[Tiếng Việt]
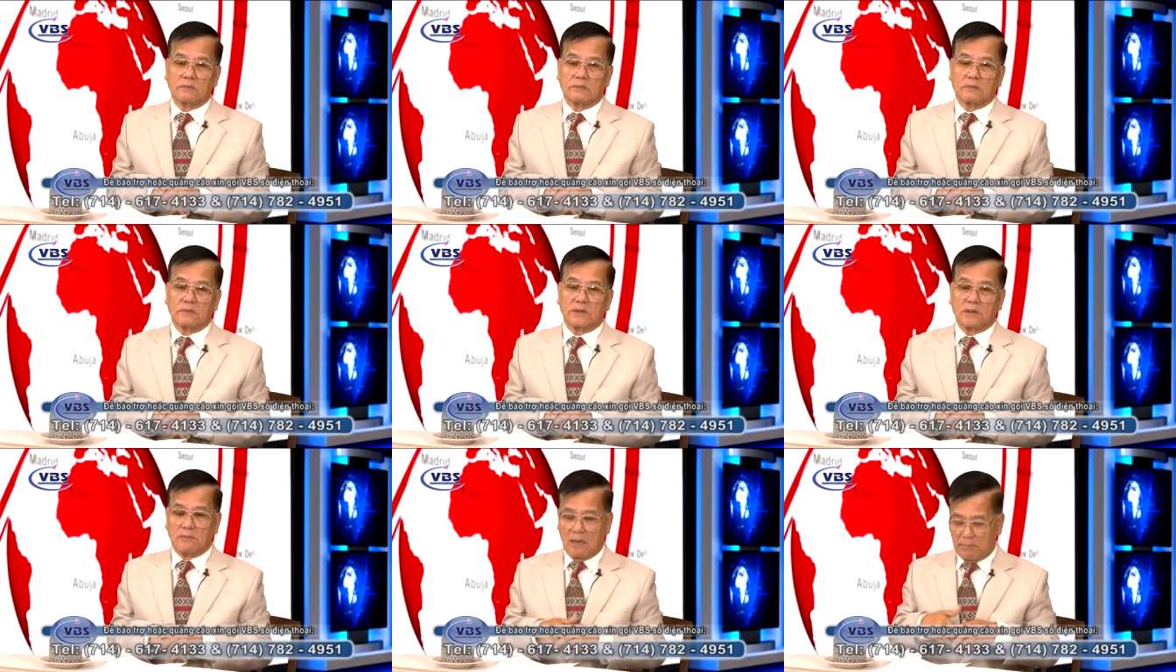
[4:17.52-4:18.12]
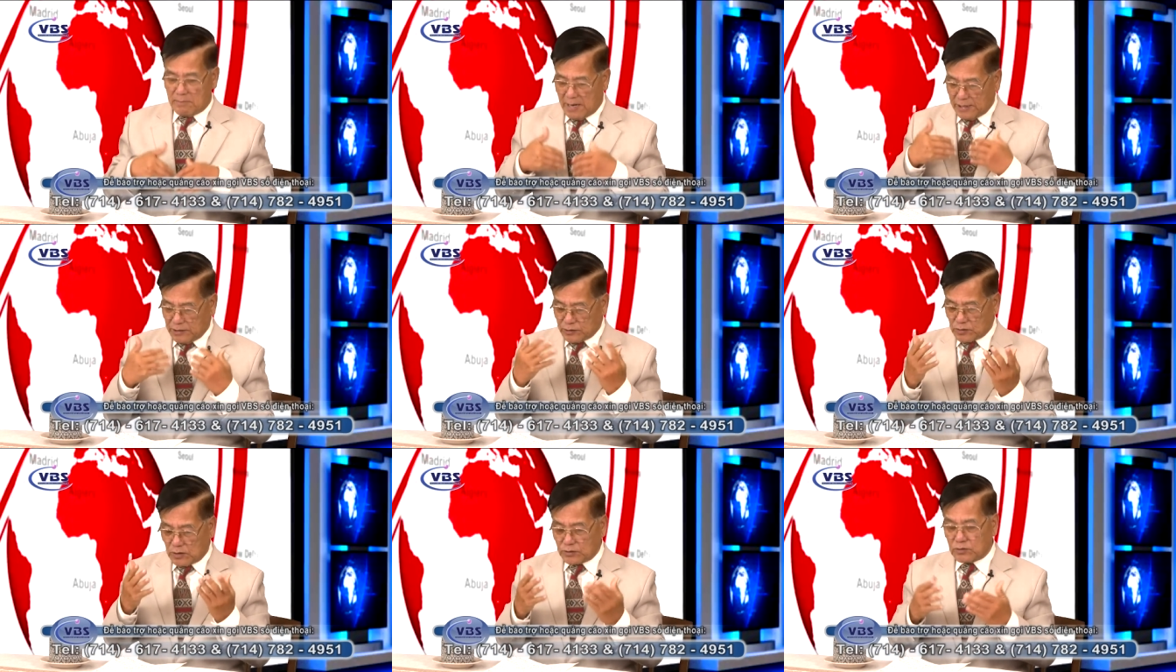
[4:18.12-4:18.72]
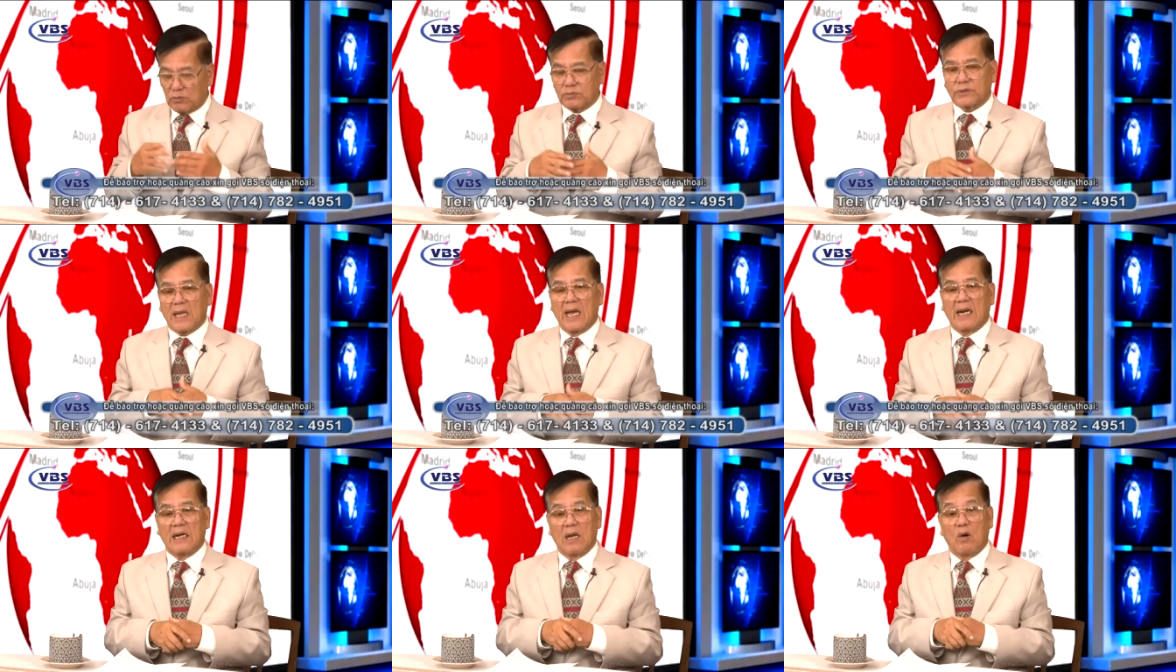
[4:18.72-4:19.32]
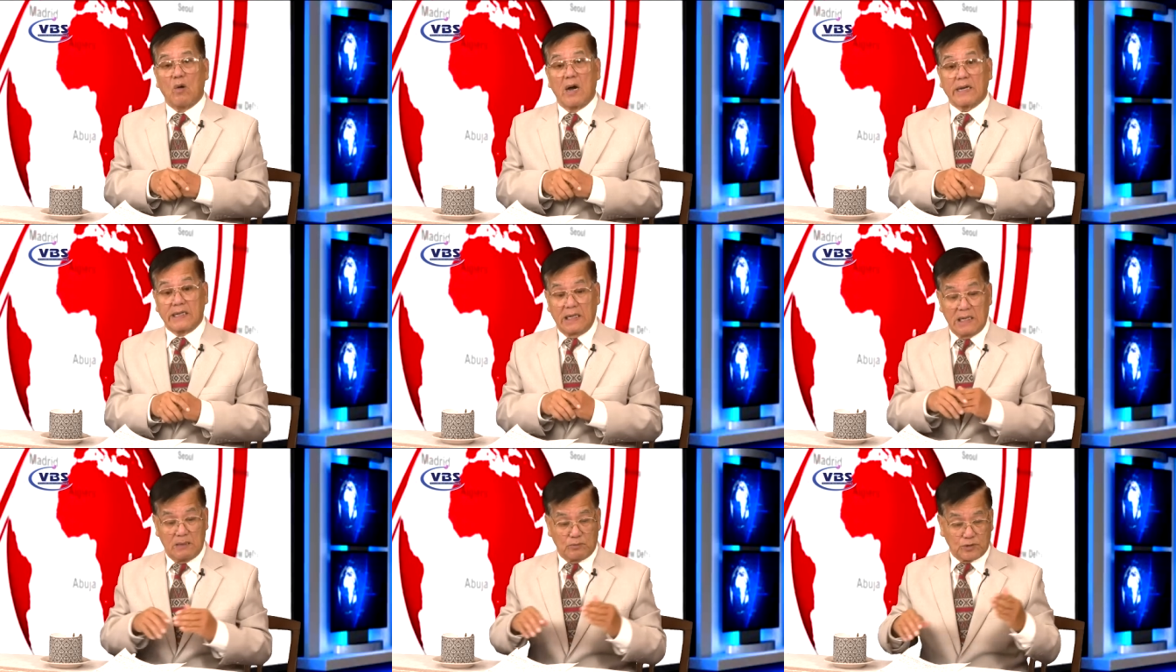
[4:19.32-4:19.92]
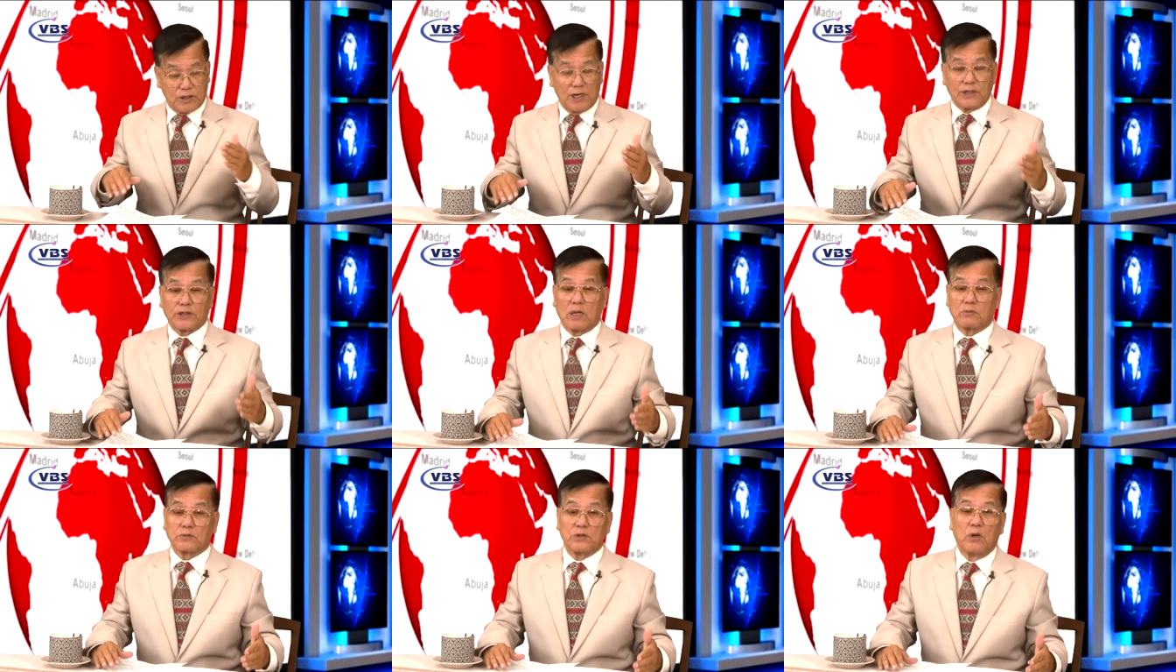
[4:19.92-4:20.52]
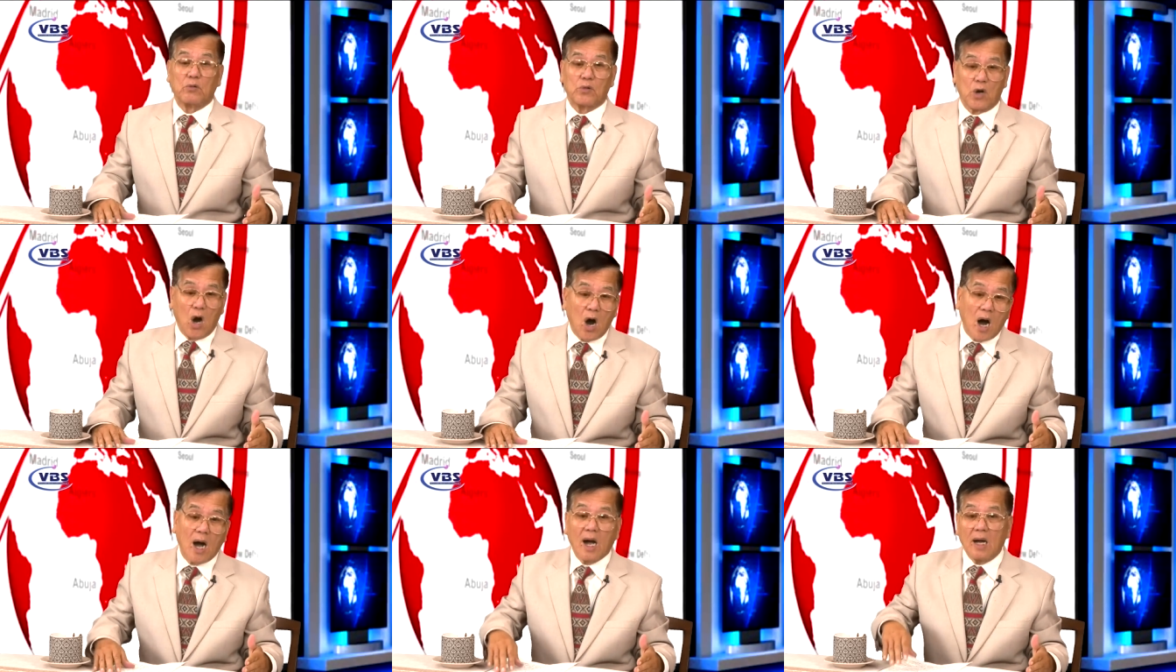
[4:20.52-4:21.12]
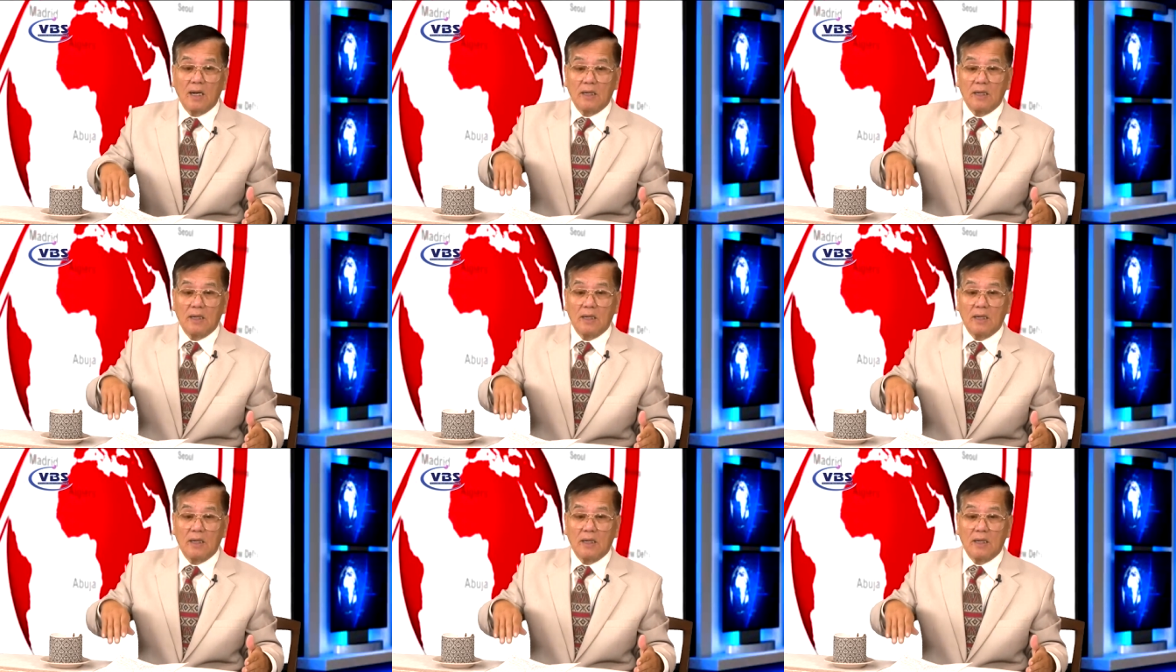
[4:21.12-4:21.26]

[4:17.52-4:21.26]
Nhưng mà may cho chúng ta là Hoa Kỳ là một dân tộc giàu có,